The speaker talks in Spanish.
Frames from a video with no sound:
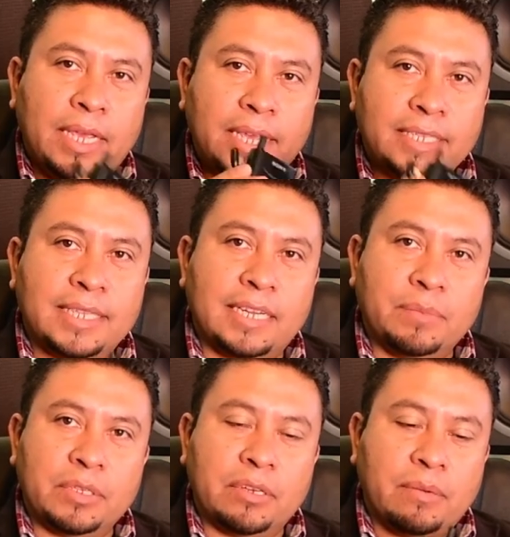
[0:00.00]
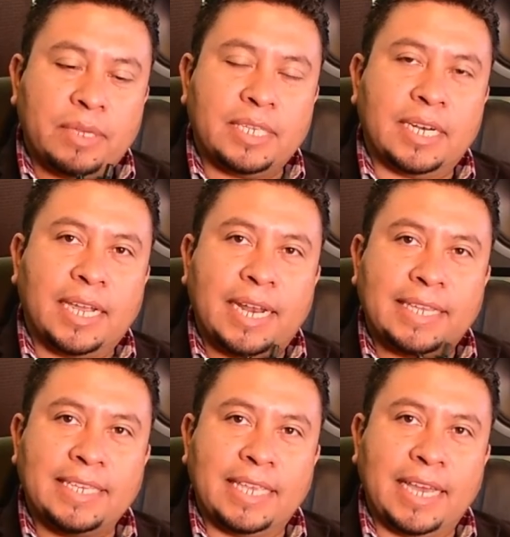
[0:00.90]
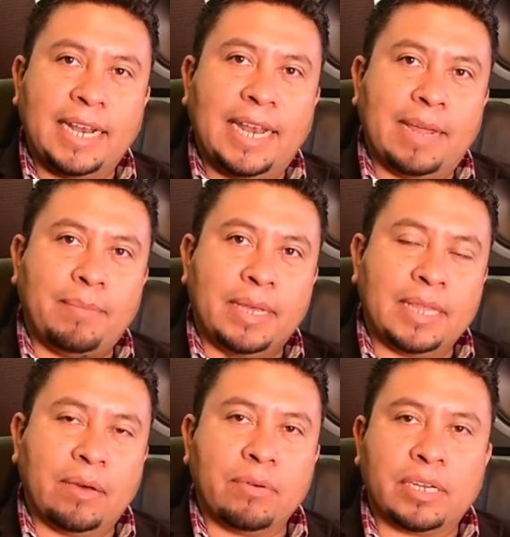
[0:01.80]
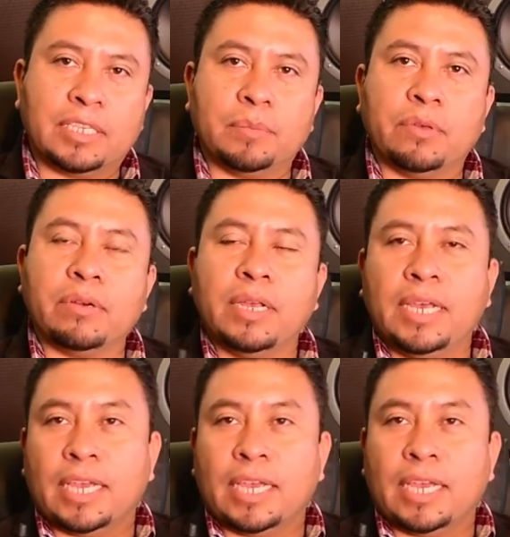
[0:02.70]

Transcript: Y este transmisor va a hacer que la señal la mande a un receptor